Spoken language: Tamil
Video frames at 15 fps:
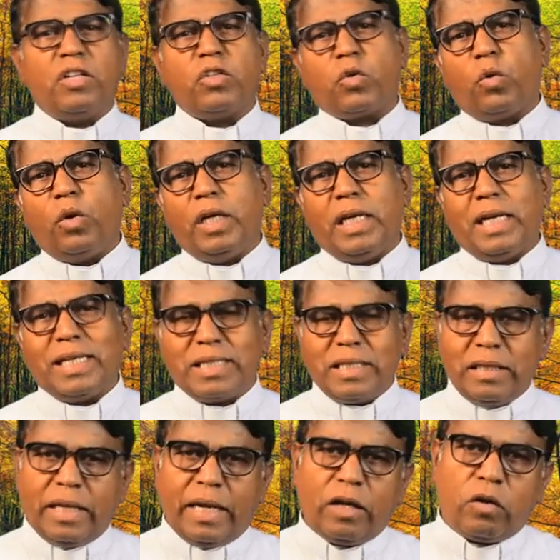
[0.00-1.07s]
என்று சொல்லுகின்ற
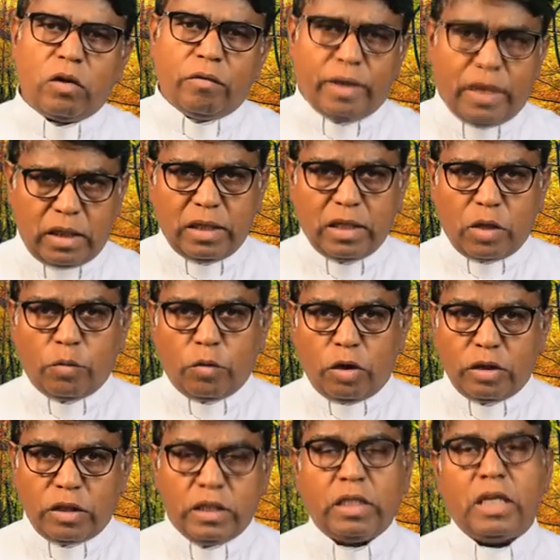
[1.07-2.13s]
சிந்தனைக்குள் வருகின்ற
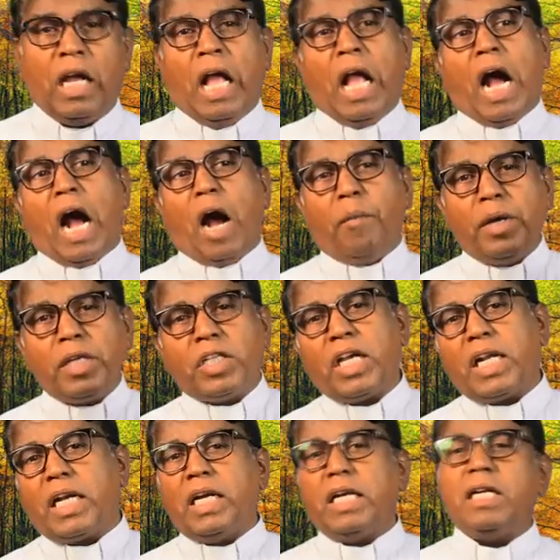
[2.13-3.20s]
பொழுது
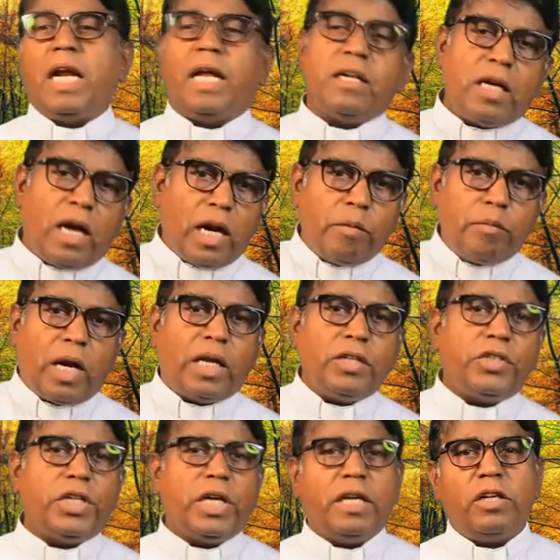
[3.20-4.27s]
அமைச்சர்கள் அன்றாடம்
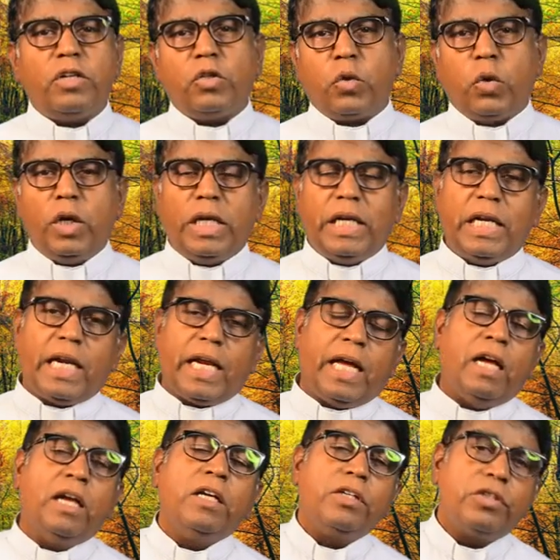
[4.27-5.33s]
காட்சிகள் என்று சொல்லுகின்ற
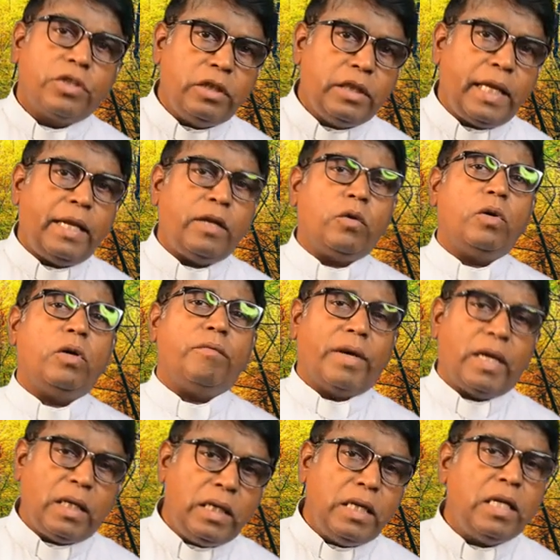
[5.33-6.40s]
சிந்தனைக்குள்
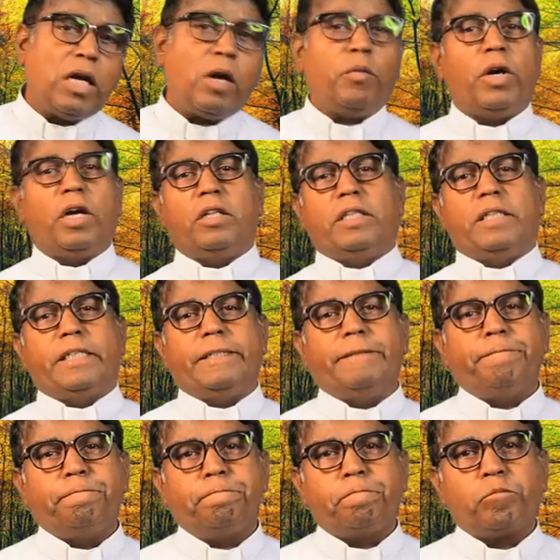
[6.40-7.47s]
வருகின்ற பொழுது
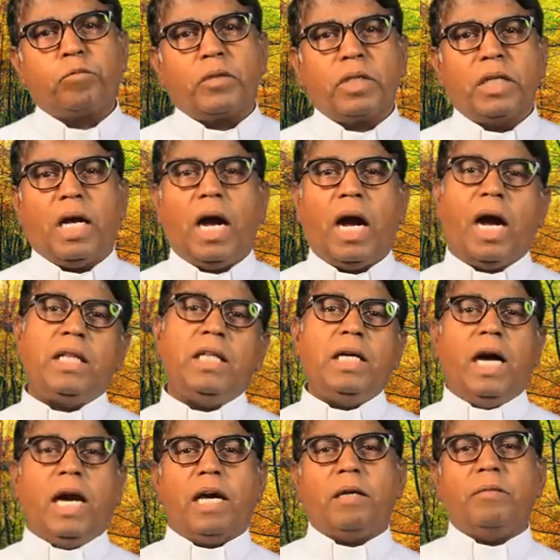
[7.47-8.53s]

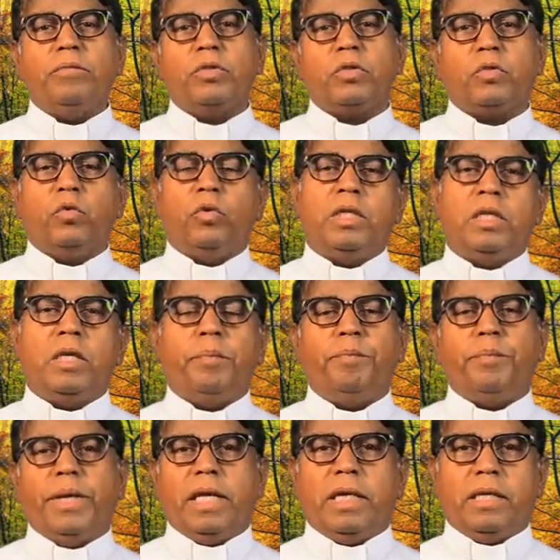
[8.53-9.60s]
அதிகாரம் தூக்கி
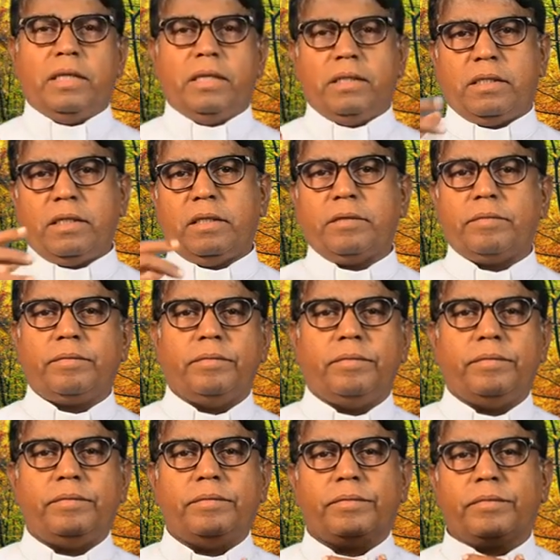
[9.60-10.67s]
பிடிக்கின்றது
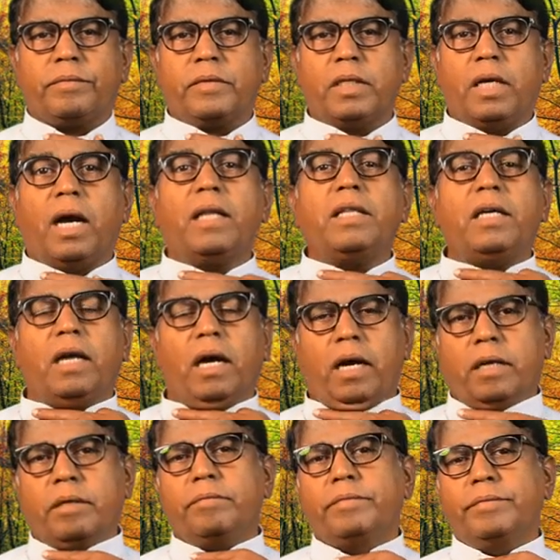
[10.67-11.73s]

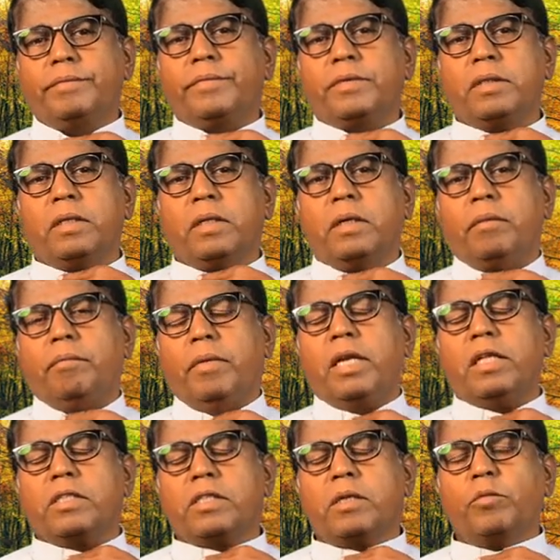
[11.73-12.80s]
அதிகாரம்
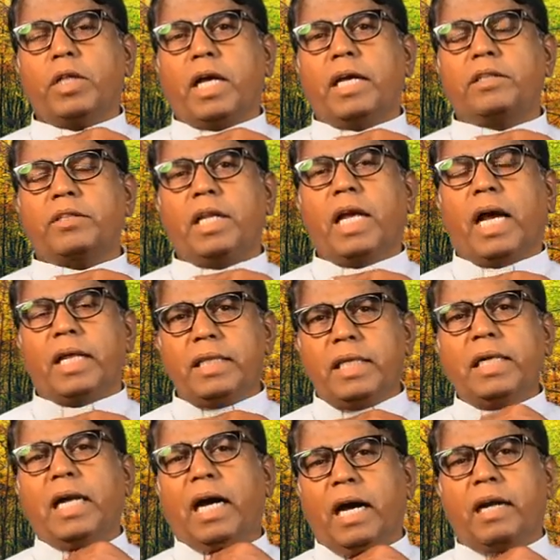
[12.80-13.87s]
மனித சமுதாயத்திலே
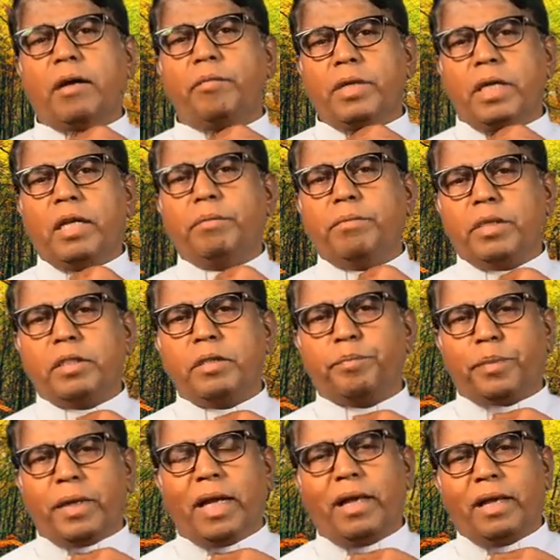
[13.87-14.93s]
அதிகாரம் என்பது
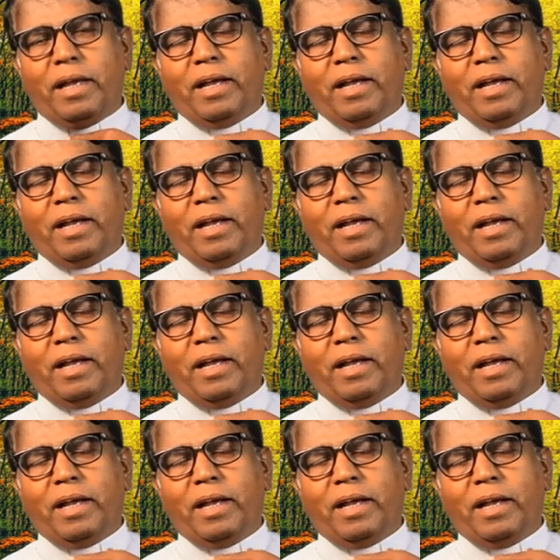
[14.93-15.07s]
பல